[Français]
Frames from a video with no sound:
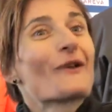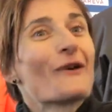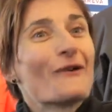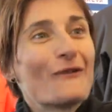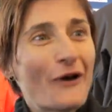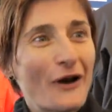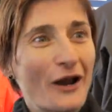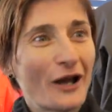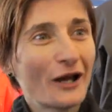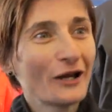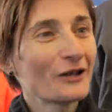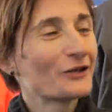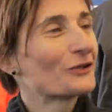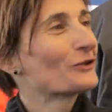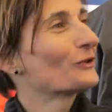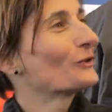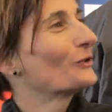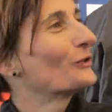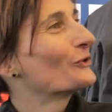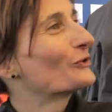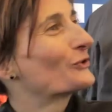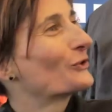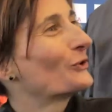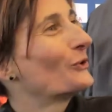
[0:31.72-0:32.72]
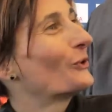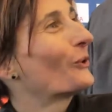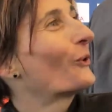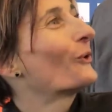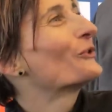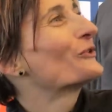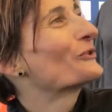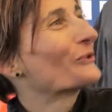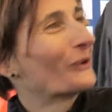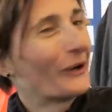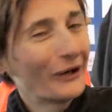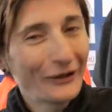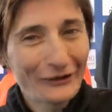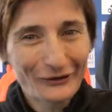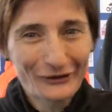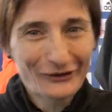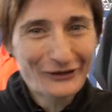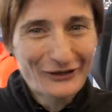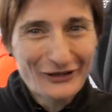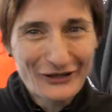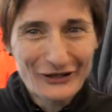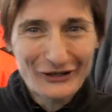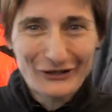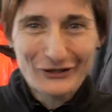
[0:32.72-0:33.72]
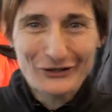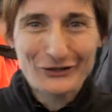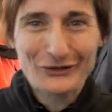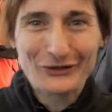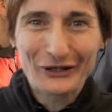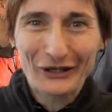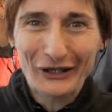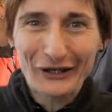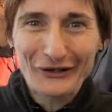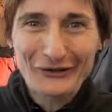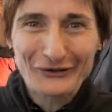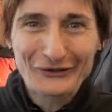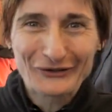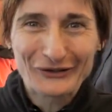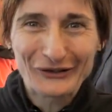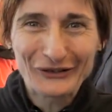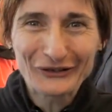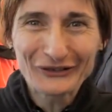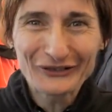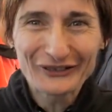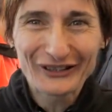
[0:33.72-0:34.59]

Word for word: voilà, je, le rejoins, donc euh, je suis très contente.